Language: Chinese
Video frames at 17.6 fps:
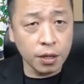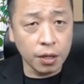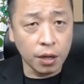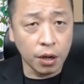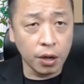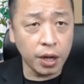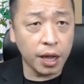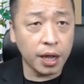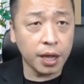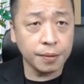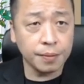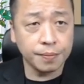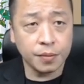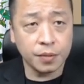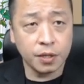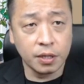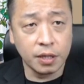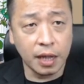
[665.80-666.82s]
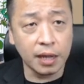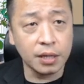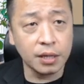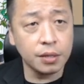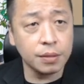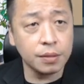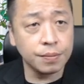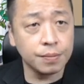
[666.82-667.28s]
OK，来
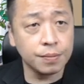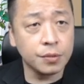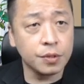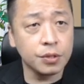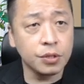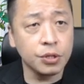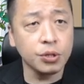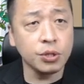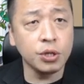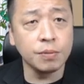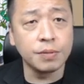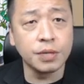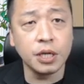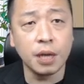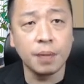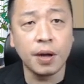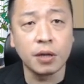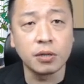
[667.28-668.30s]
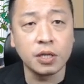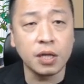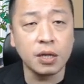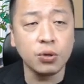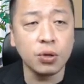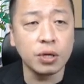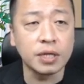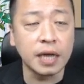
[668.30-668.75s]
YouTube 记得帮我
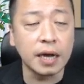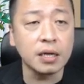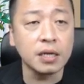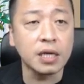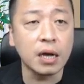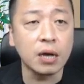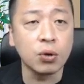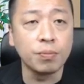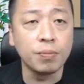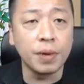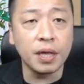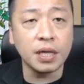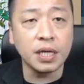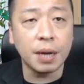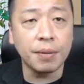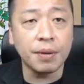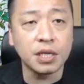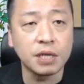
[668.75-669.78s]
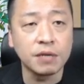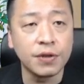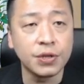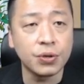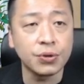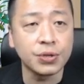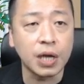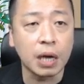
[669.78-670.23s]
订阅“展哥讲股”，每天下班十
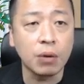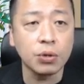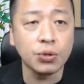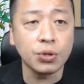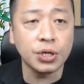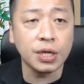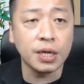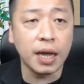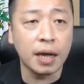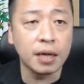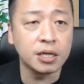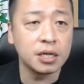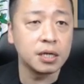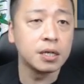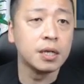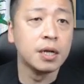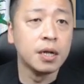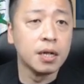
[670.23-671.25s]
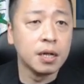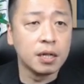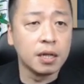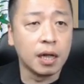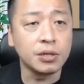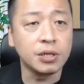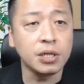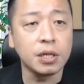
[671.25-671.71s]
分钟掌握最新行情。
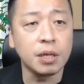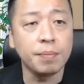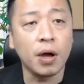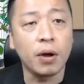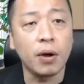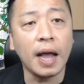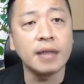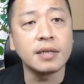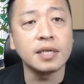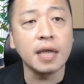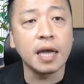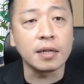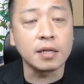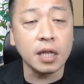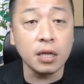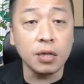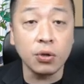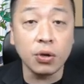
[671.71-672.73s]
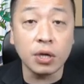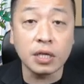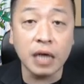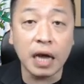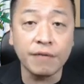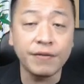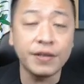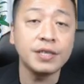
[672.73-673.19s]
然后记得帮我按赞、订阅、
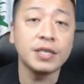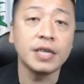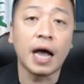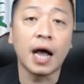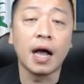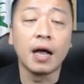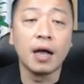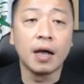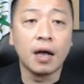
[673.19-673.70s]
加分享。